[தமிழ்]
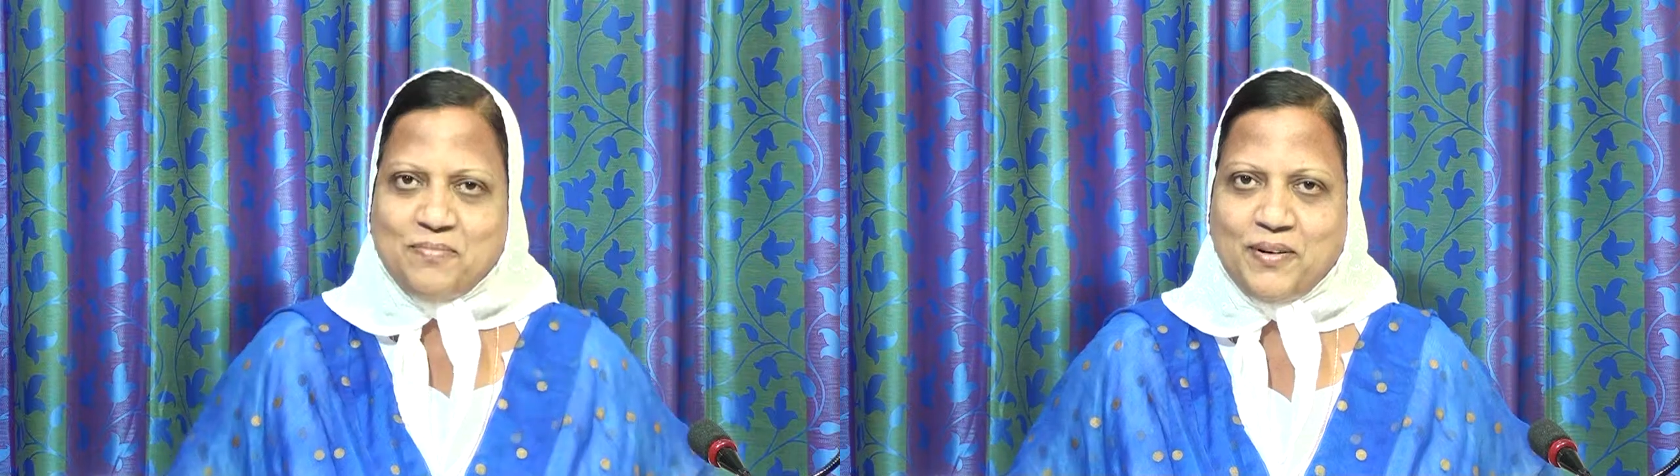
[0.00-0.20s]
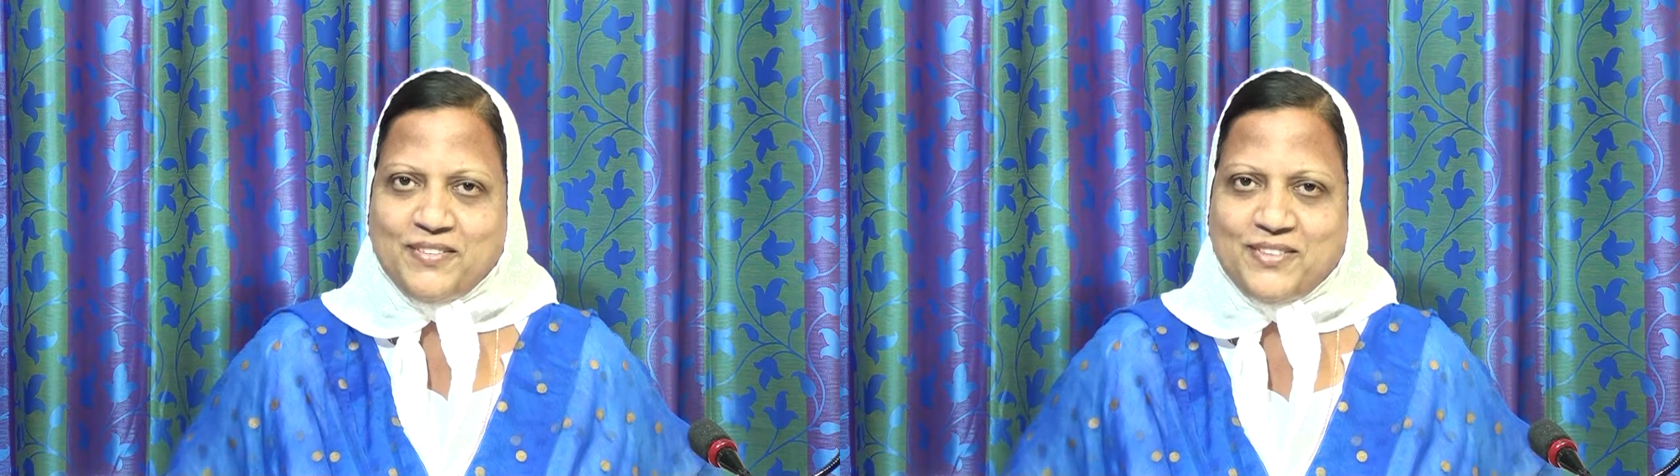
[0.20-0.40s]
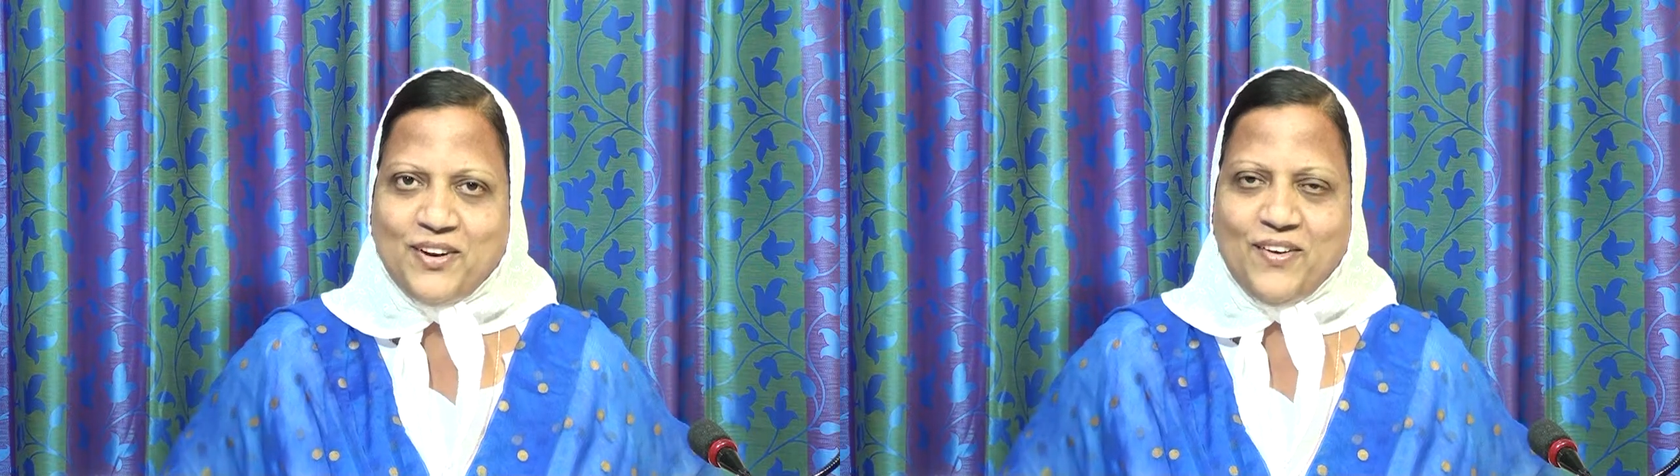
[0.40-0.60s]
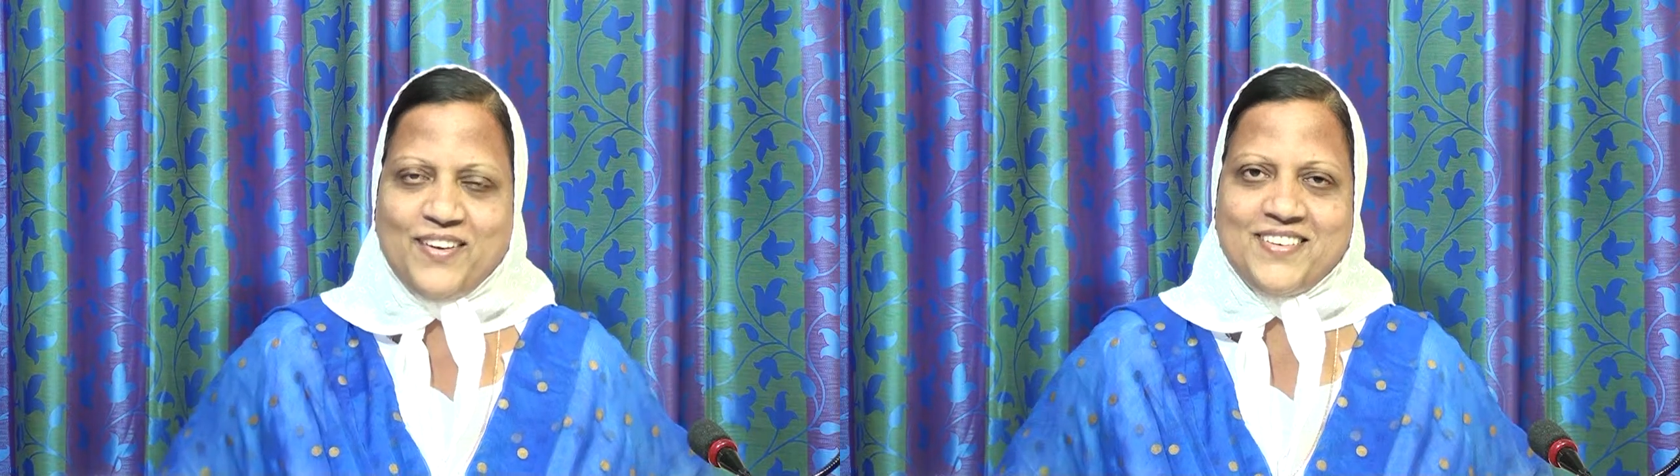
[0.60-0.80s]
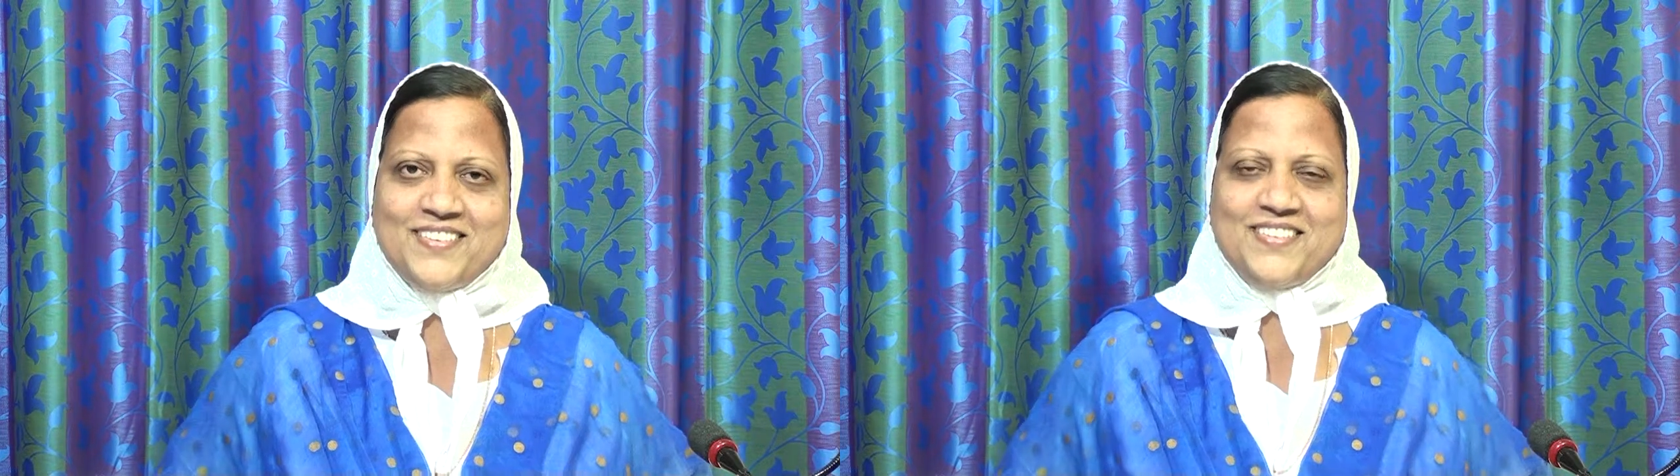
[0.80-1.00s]
பிரேஸ் த
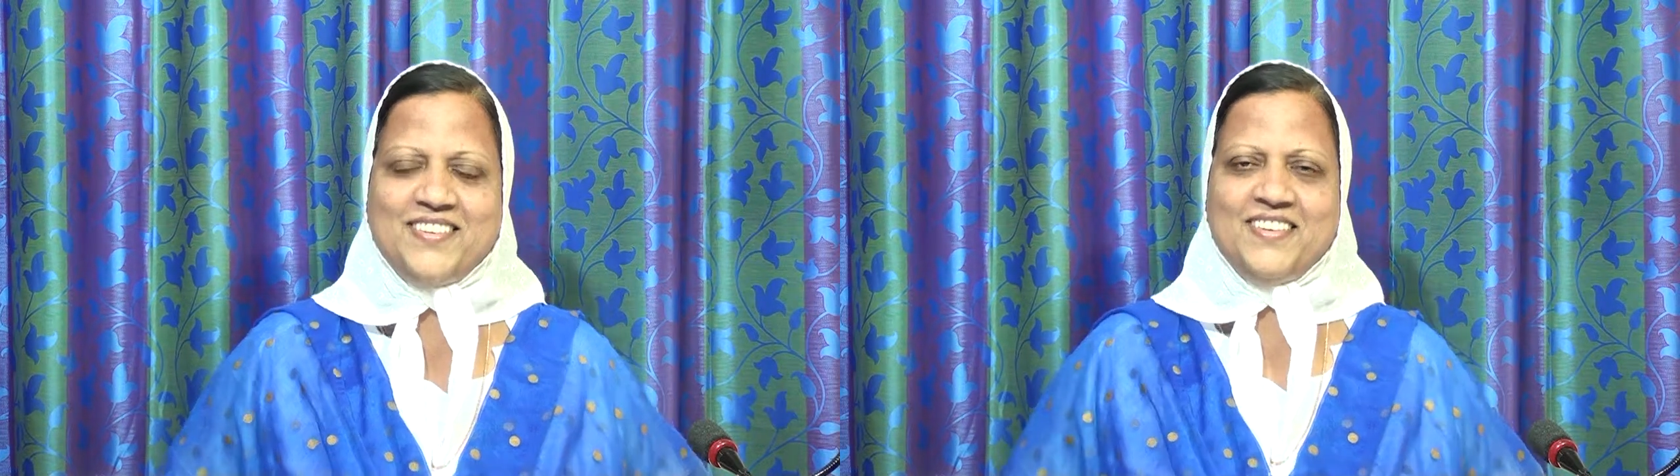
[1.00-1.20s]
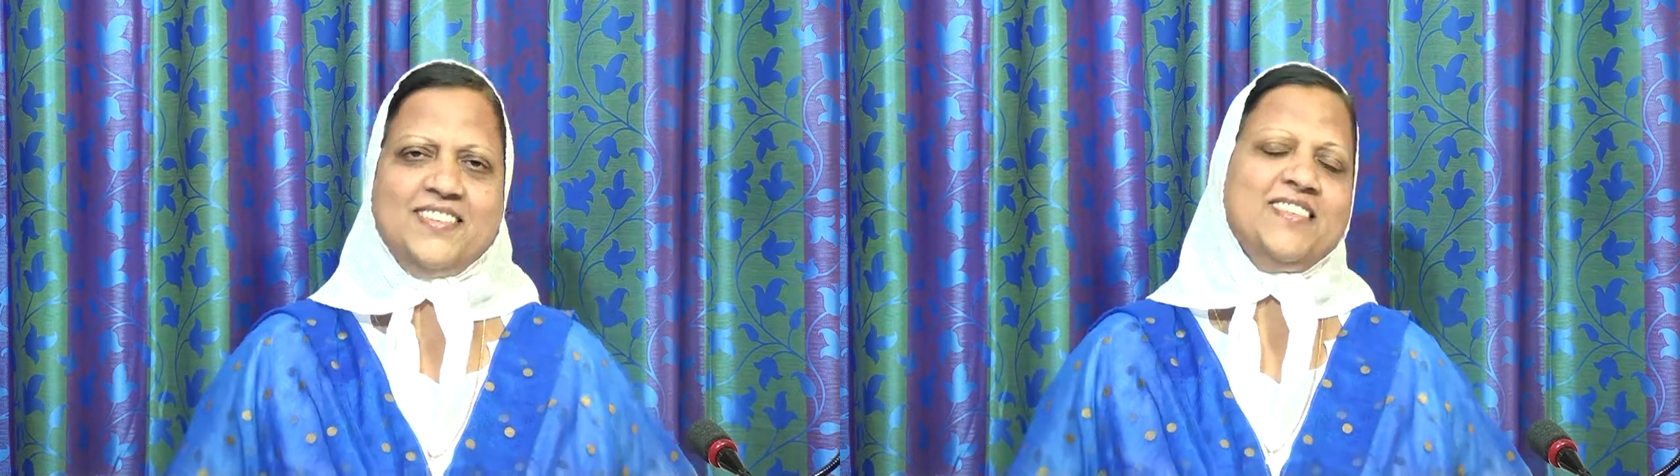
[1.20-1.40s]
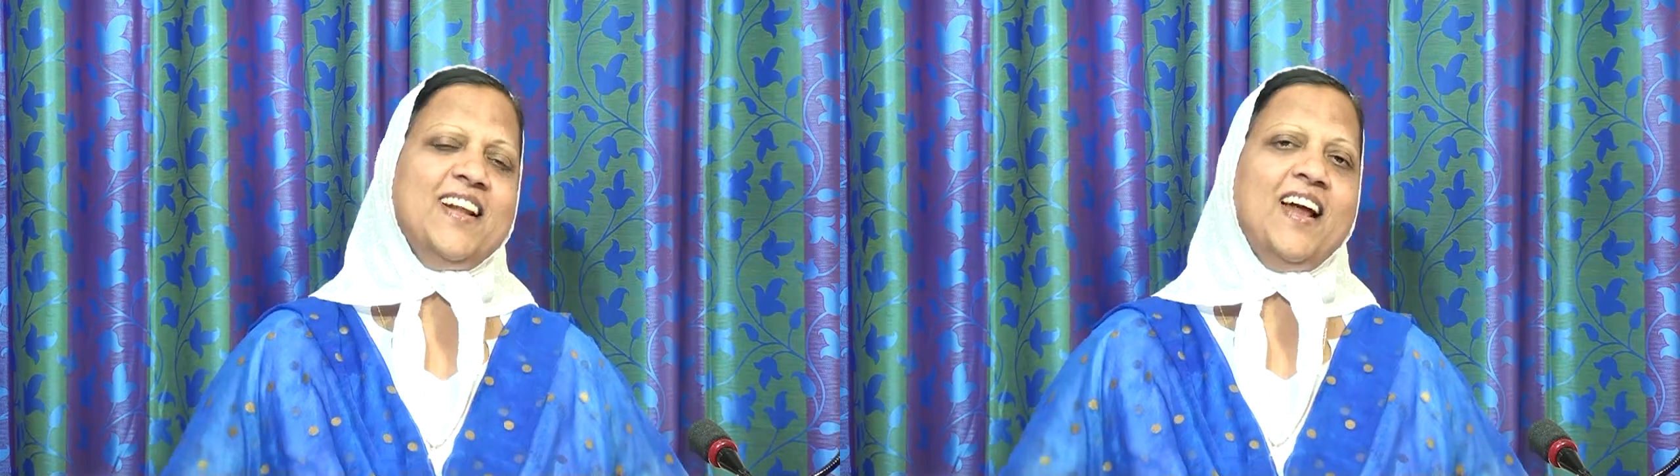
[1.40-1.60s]
லார்ட் இந்த